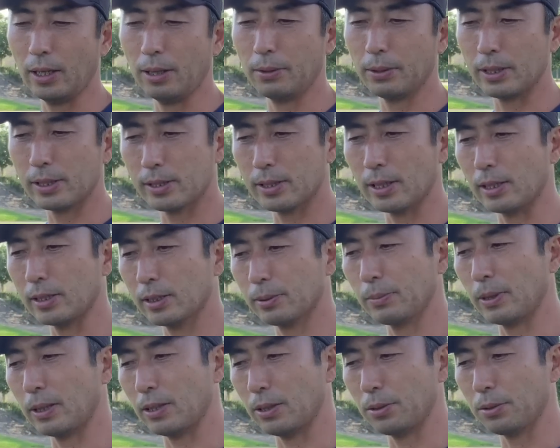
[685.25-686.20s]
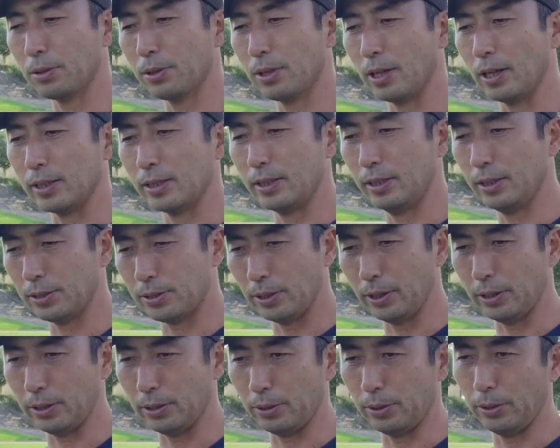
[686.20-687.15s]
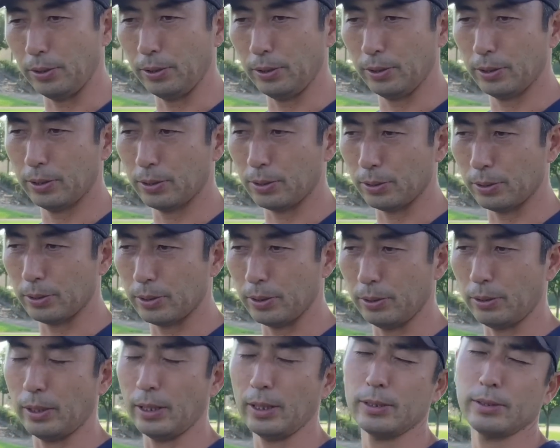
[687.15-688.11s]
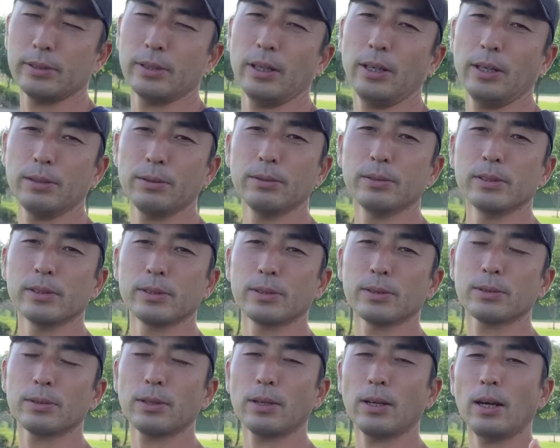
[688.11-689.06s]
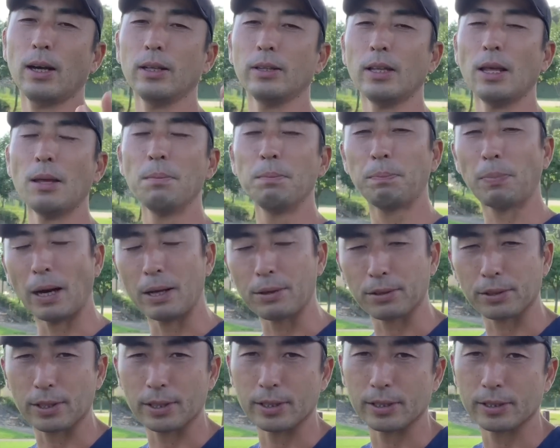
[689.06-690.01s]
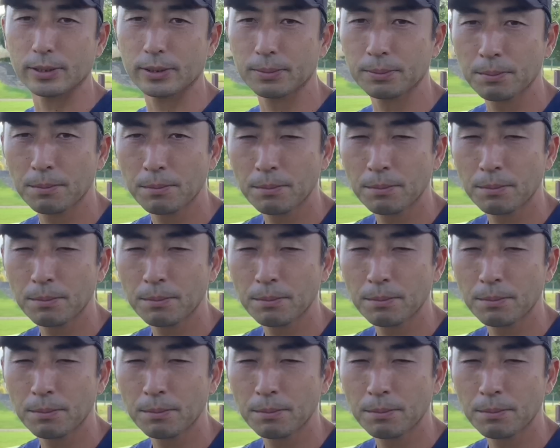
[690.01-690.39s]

私が勧めてる動きがしにくいという人っていうのはですね、いるんですよ。それが年配の方です。